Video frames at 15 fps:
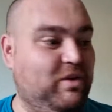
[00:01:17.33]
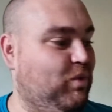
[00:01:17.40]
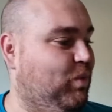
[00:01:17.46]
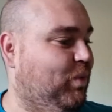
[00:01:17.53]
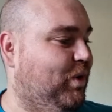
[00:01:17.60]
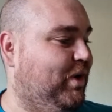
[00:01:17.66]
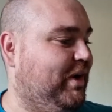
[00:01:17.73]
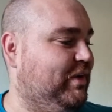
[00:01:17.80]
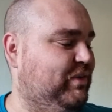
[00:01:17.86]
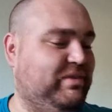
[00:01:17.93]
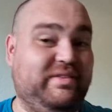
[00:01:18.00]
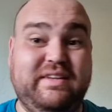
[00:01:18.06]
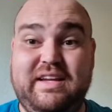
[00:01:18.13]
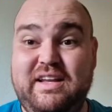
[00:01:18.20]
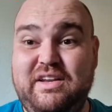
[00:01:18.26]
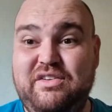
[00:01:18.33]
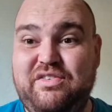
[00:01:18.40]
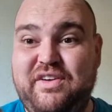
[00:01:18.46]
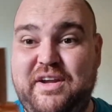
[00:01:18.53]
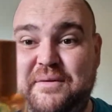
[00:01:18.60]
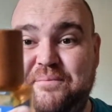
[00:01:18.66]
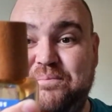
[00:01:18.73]
o Oreos, ele
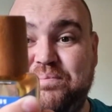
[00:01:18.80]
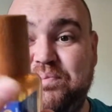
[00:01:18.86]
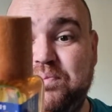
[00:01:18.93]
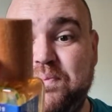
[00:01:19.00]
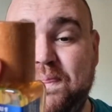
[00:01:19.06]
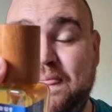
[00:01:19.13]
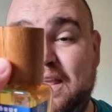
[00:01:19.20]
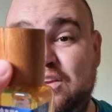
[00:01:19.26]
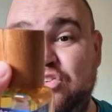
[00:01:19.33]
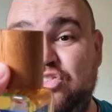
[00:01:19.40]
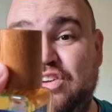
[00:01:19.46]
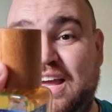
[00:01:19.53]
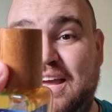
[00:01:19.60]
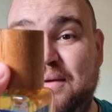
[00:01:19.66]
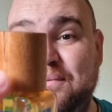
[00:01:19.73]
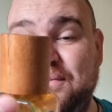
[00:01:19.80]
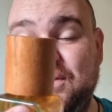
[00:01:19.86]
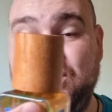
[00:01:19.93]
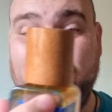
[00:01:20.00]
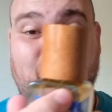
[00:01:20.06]
vem já